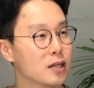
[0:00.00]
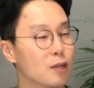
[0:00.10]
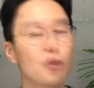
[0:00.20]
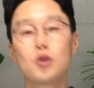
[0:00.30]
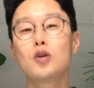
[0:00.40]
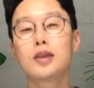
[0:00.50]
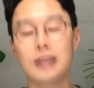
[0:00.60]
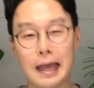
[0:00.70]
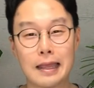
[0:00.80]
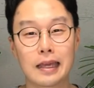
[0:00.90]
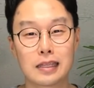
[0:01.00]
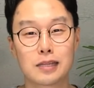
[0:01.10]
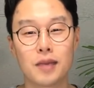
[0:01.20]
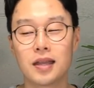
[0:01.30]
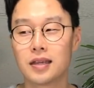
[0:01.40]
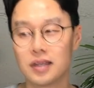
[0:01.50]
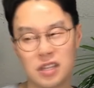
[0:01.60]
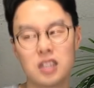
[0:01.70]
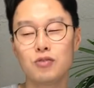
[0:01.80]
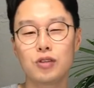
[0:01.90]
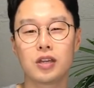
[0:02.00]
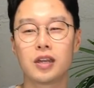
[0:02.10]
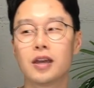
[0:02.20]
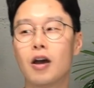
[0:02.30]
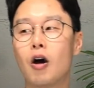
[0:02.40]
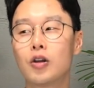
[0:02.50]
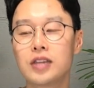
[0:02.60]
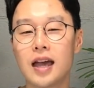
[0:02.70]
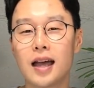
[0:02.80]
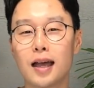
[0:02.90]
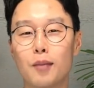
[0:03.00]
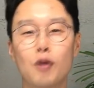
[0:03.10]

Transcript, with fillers: 뭐 이렇게는 안 하겠지만 이제 친구들끼리 어디야?